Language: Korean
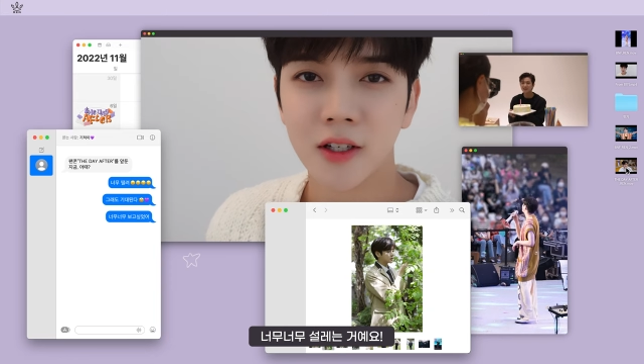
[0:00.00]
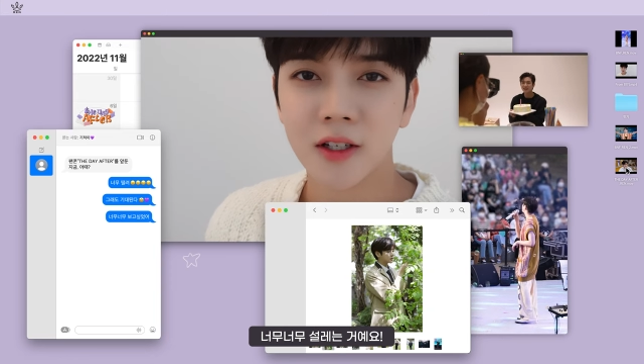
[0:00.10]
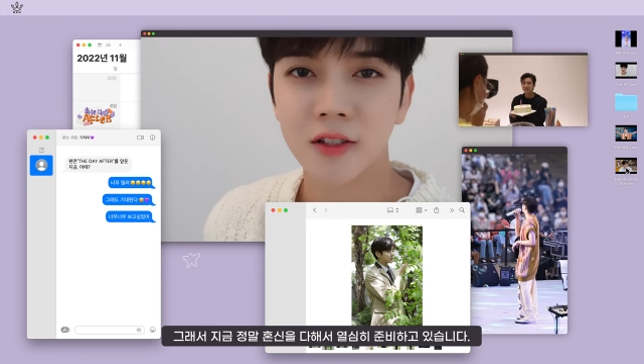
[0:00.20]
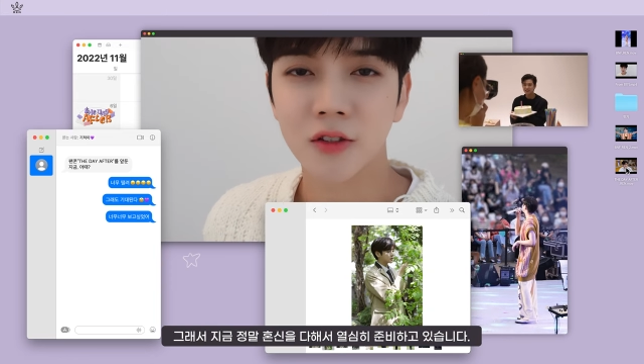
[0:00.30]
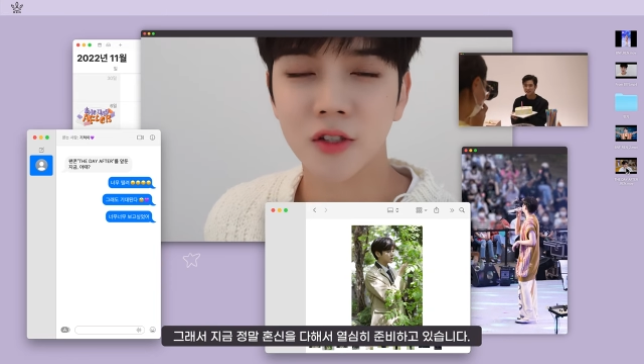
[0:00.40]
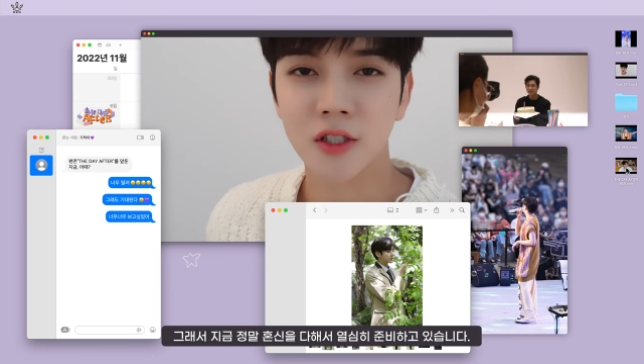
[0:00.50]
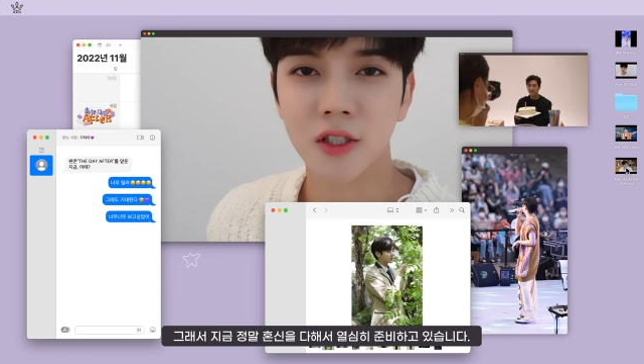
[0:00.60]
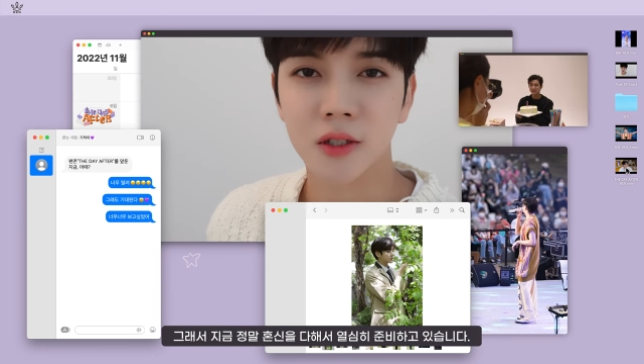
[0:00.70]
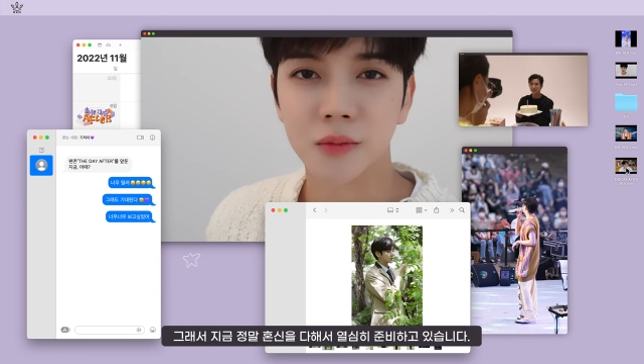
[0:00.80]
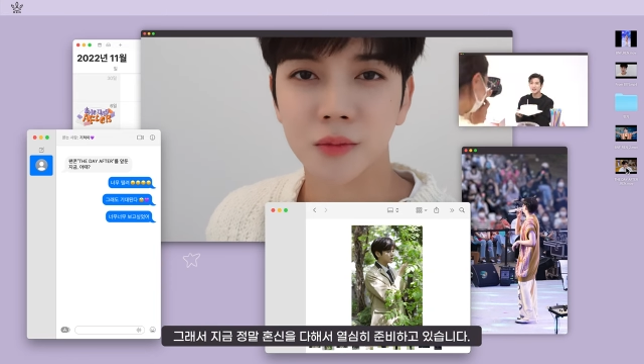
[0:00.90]
그래서
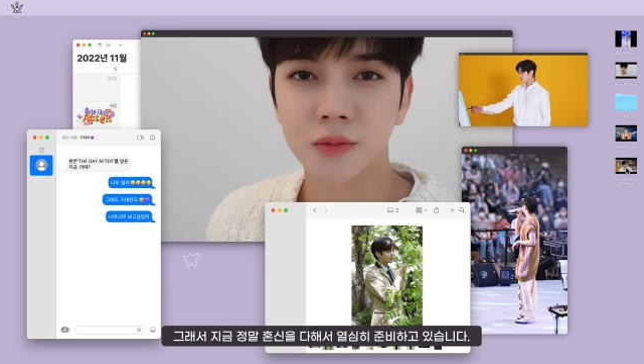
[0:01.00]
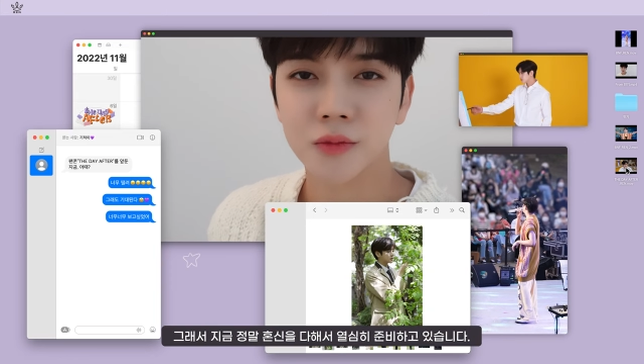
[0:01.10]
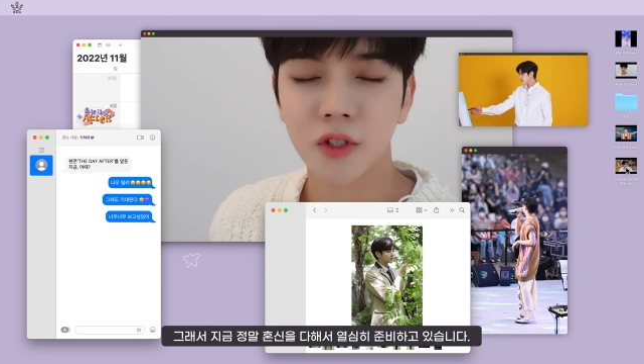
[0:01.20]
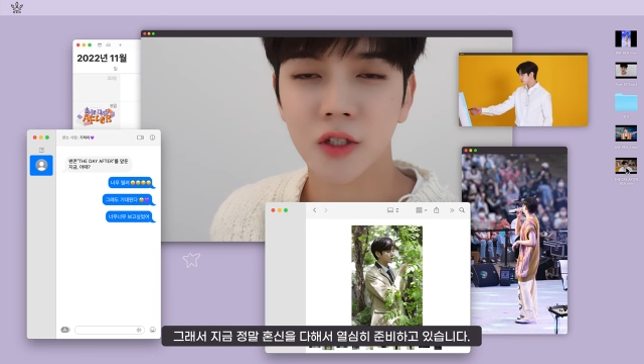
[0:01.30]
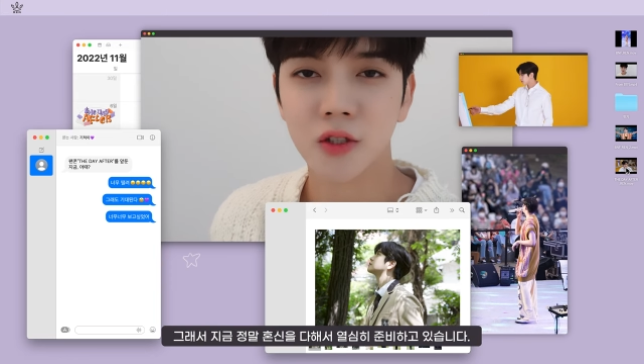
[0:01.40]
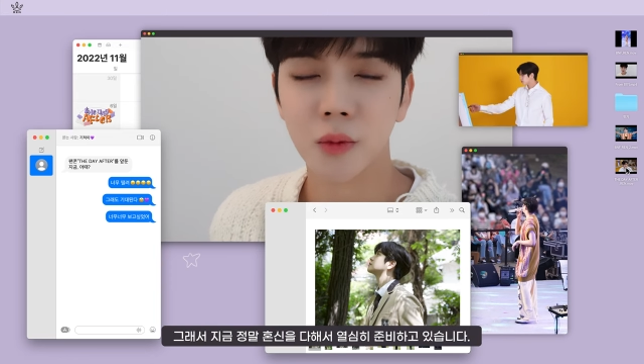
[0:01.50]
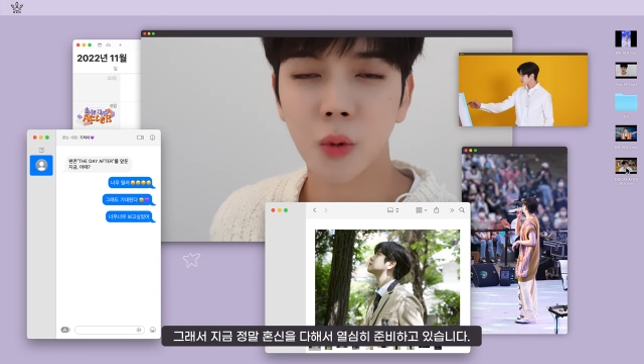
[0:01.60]
지금 정말